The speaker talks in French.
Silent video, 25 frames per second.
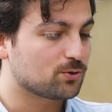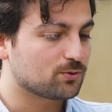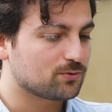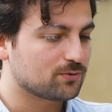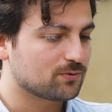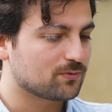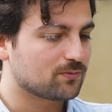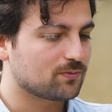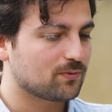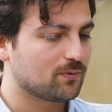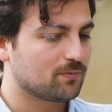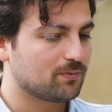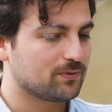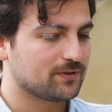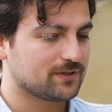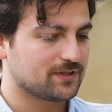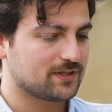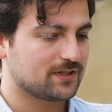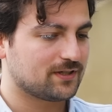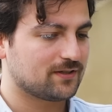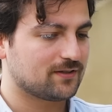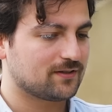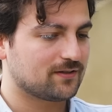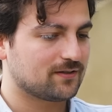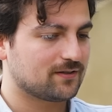aujourd'hui on te
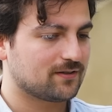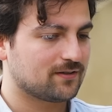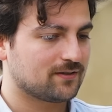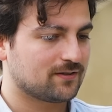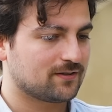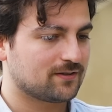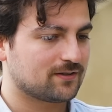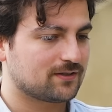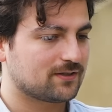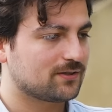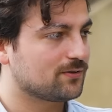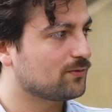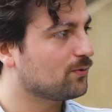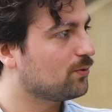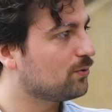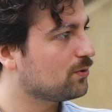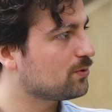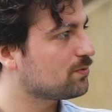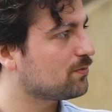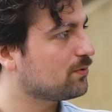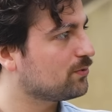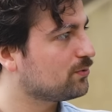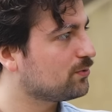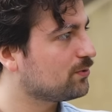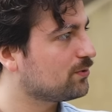proposait, euh, si une
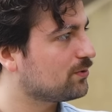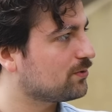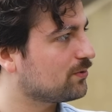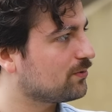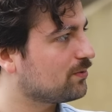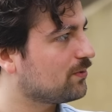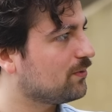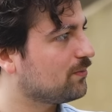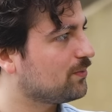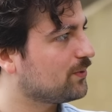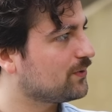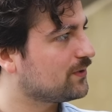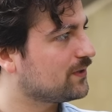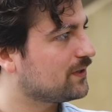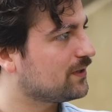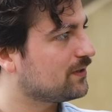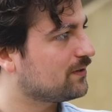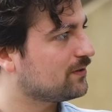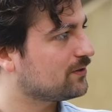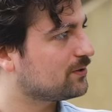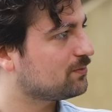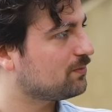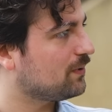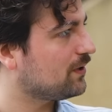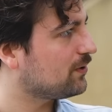grosse production te proposait,
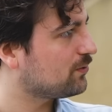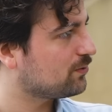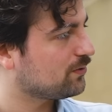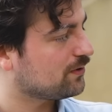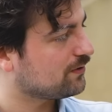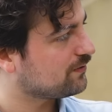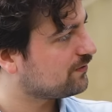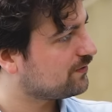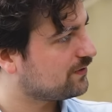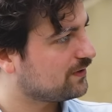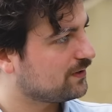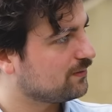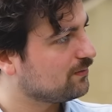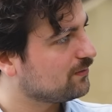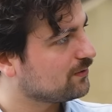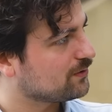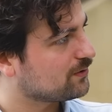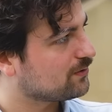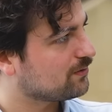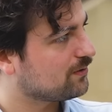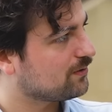euh, je sais pas, soit un film,